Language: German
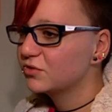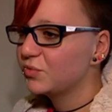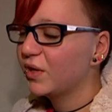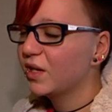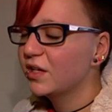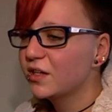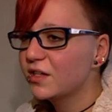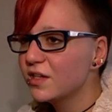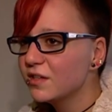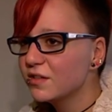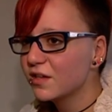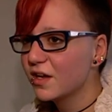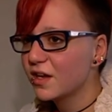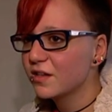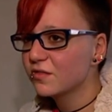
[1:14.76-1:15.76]
schwierige
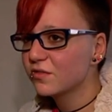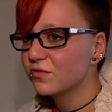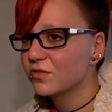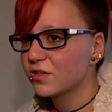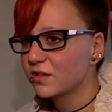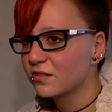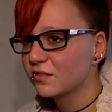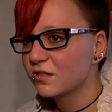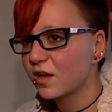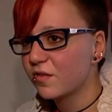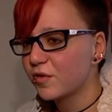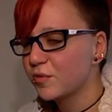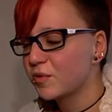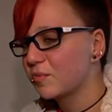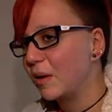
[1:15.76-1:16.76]
Kindheit und dann einfach
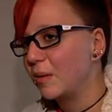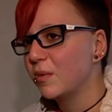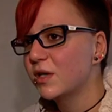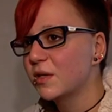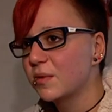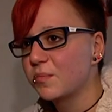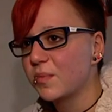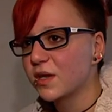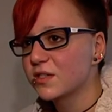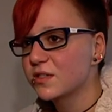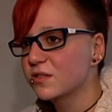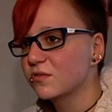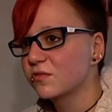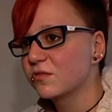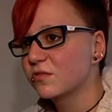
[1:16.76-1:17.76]
meine Mama nicht mehr passt.